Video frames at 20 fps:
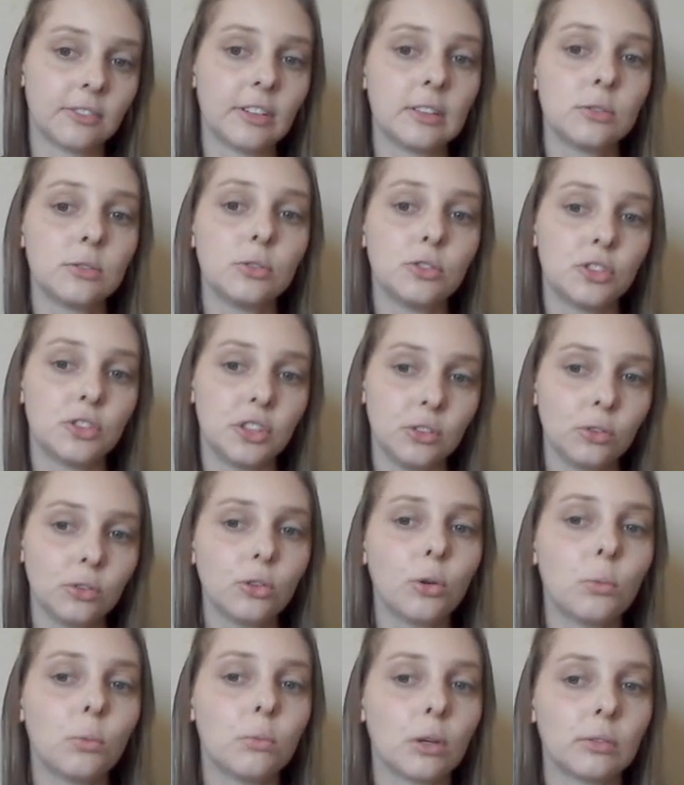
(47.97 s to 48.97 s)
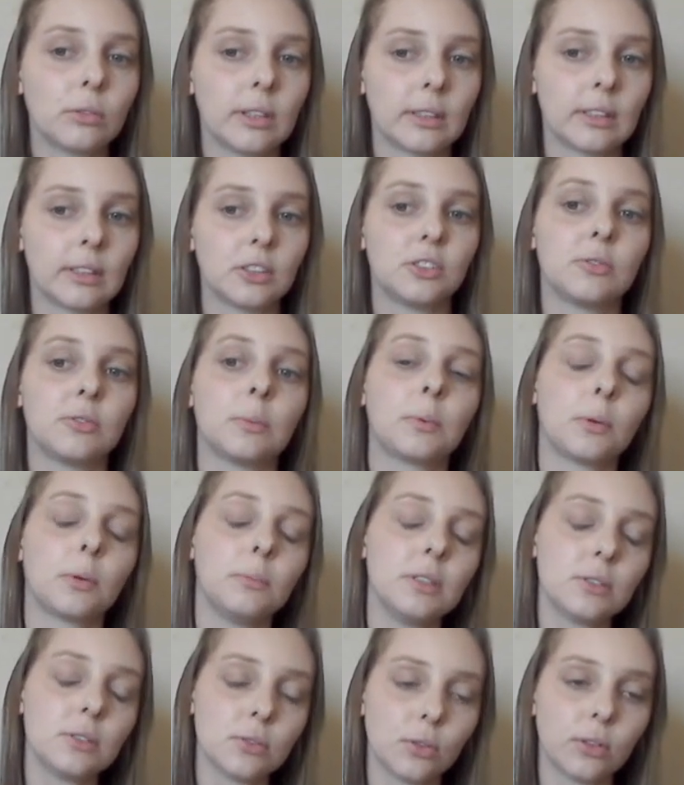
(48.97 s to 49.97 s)
vem surgindo como uma alternativa
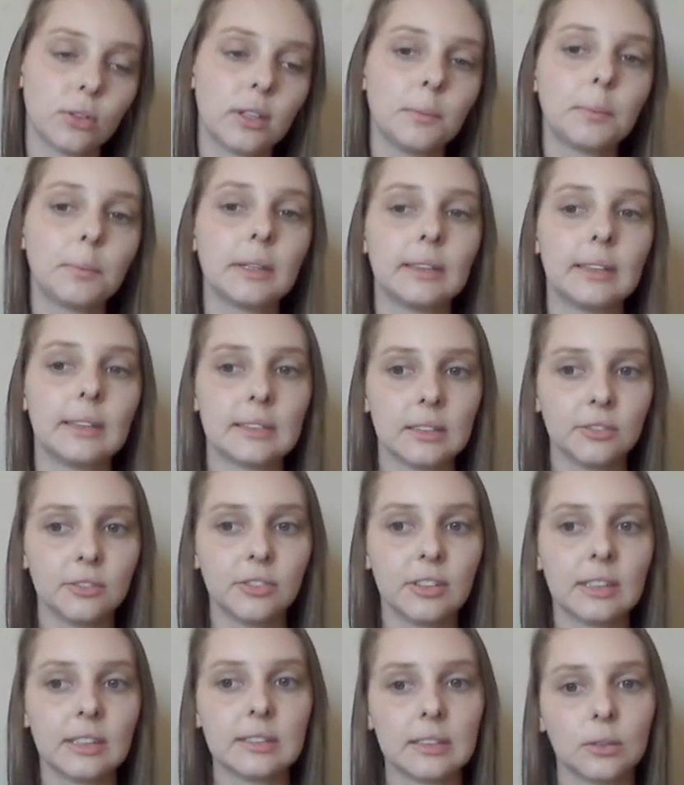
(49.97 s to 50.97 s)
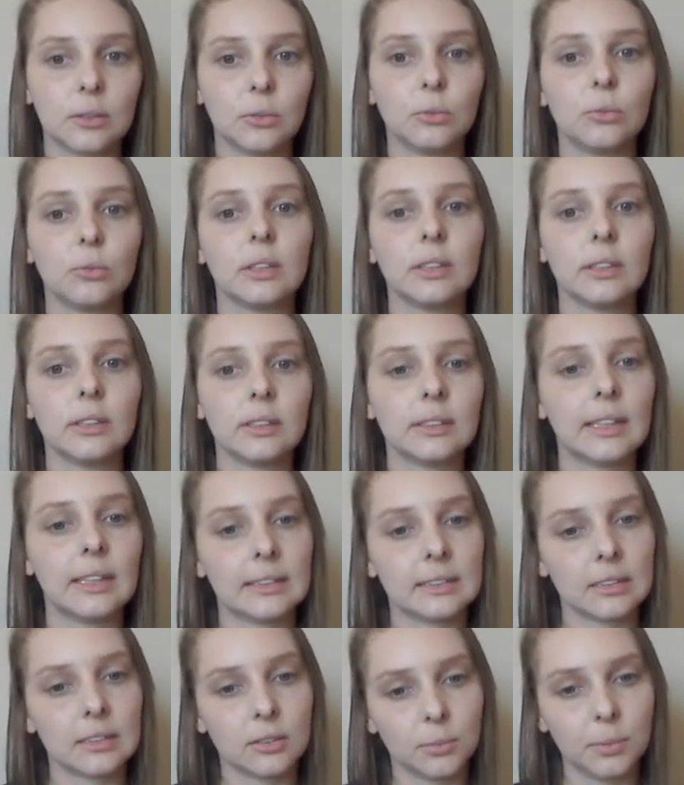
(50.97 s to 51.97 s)
promissora para a desinfecção uh, dessas